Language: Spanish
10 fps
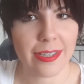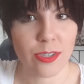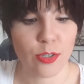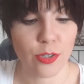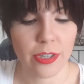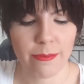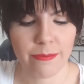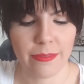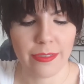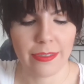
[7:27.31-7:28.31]
estoy
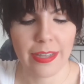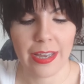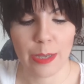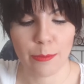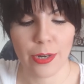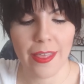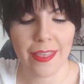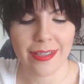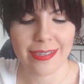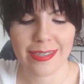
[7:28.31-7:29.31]
mm, enamorada
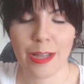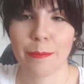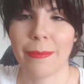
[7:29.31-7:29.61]
de esta